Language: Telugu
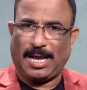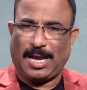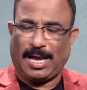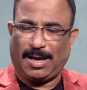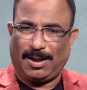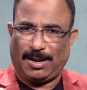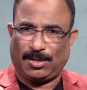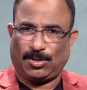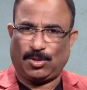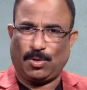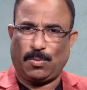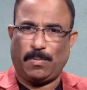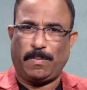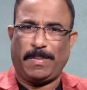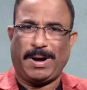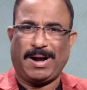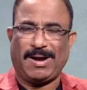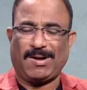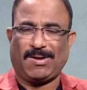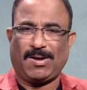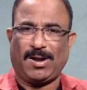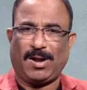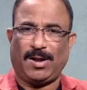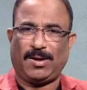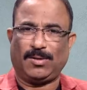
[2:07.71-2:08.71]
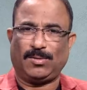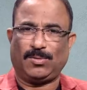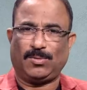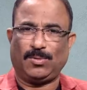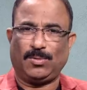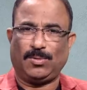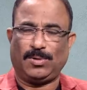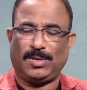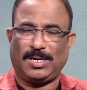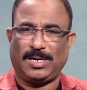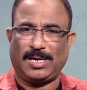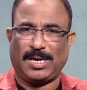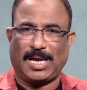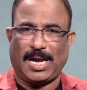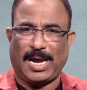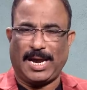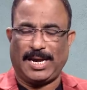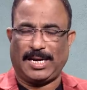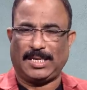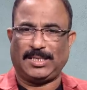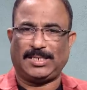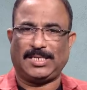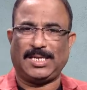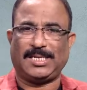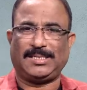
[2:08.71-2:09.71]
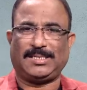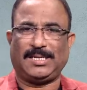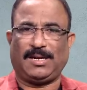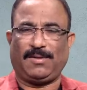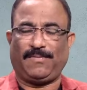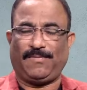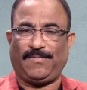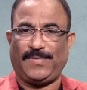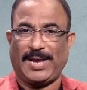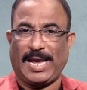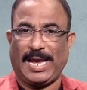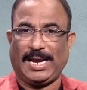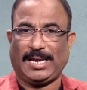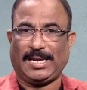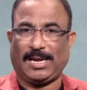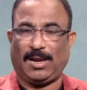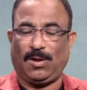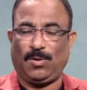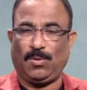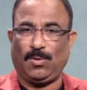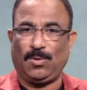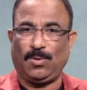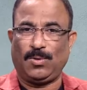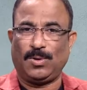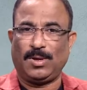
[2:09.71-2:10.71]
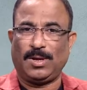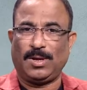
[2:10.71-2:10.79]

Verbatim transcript: వాళ్ళతో మాట్లాడుతూ నిన్న ఆయన చేసిన వ్యాఖ్యలు